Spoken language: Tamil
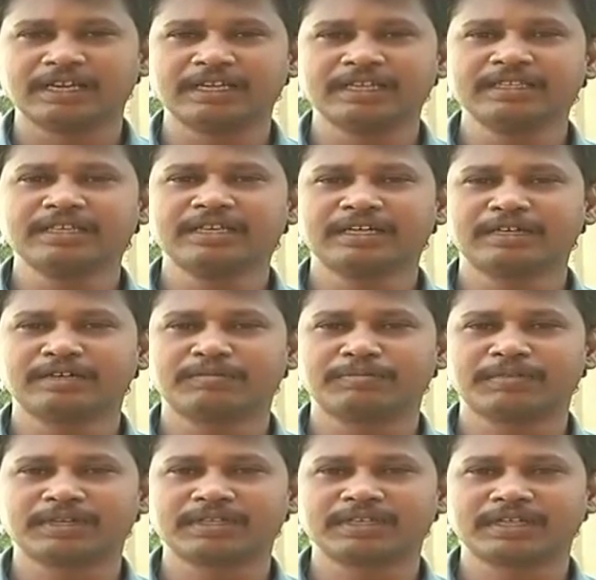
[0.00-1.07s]
இந்த
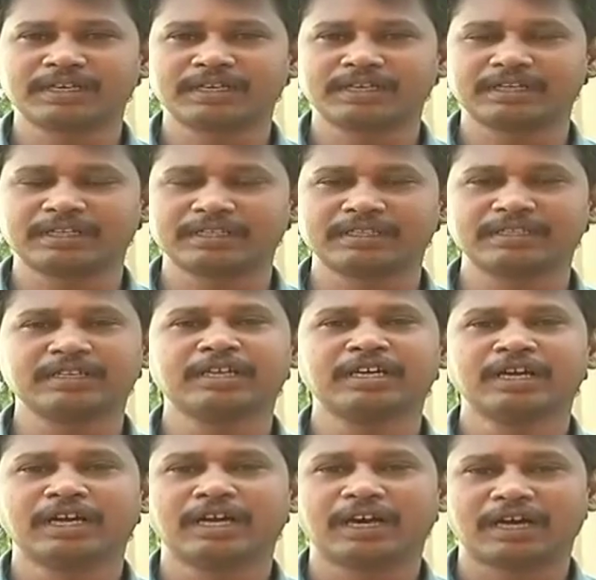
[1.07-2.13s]
மருந்து கிடங்கிலிருந்து
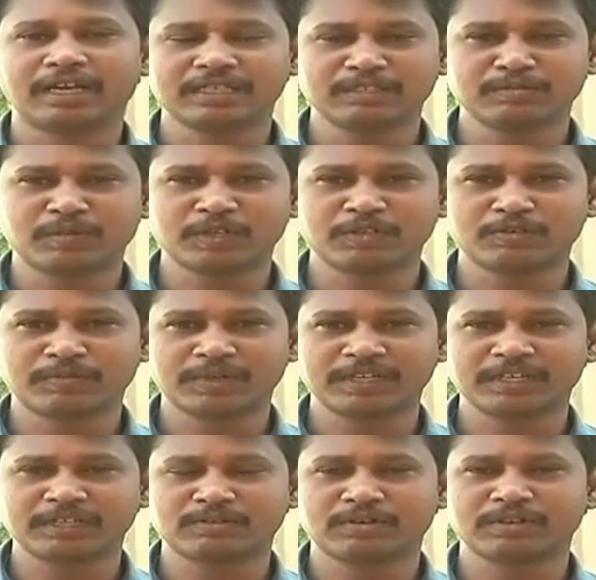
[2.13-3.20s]
அரசு
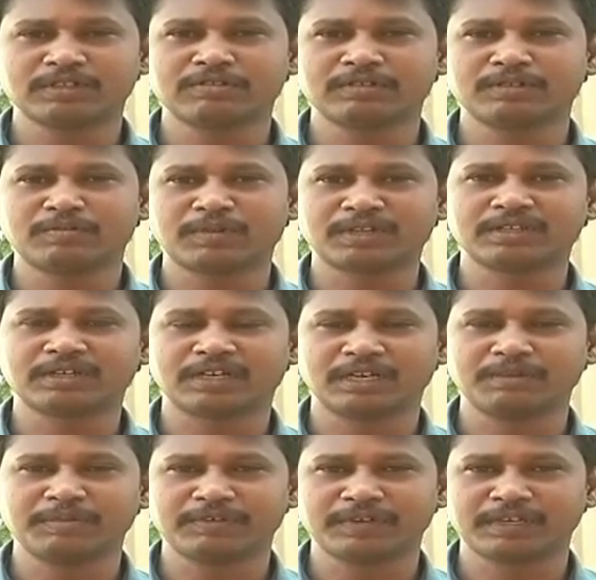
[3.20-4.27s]
மருத்துவமனைக்கு தொடர்ந்து வந்து மருந்துகள்
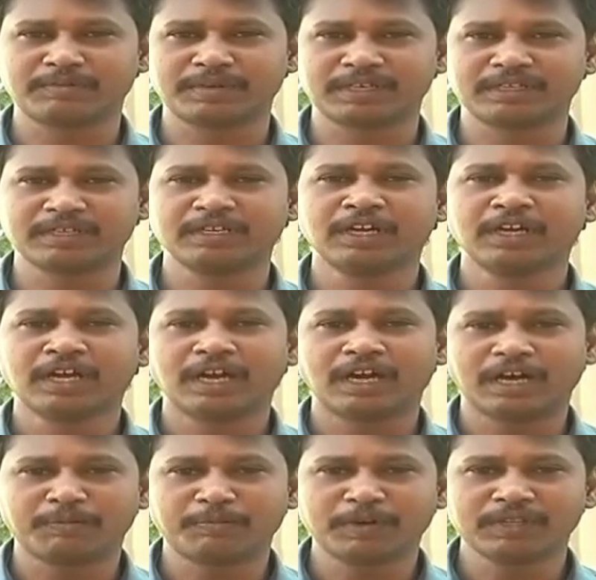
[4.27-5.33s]
அனுப்பி வைக்கப்பட்டது
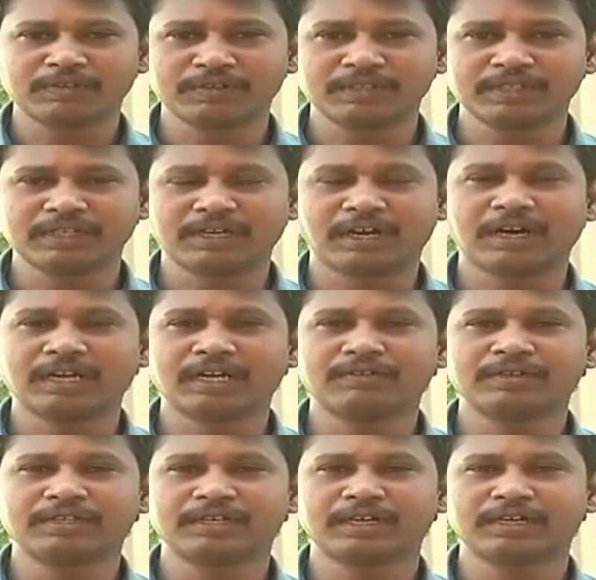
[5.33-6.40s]
அப்போது வந்து
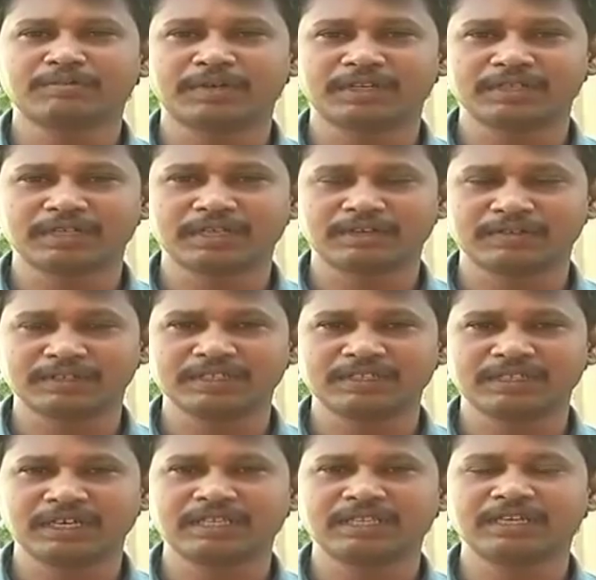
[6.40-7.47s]
காலாவதியான மருந்துகளை வந்து
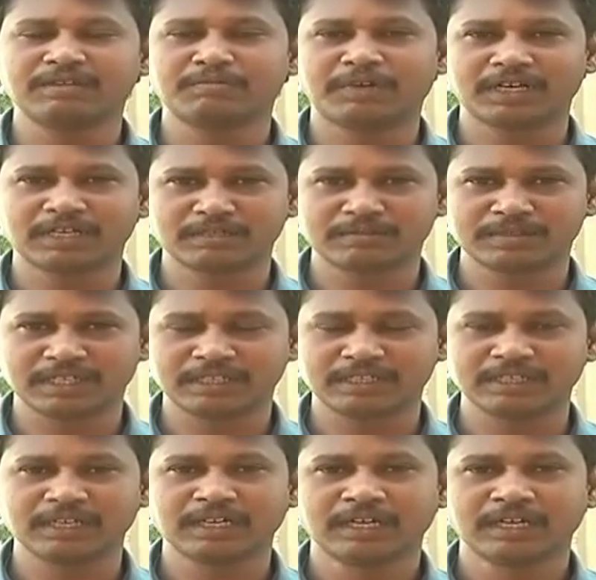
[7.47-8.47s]
தேதியில் மாற்றம் செய்து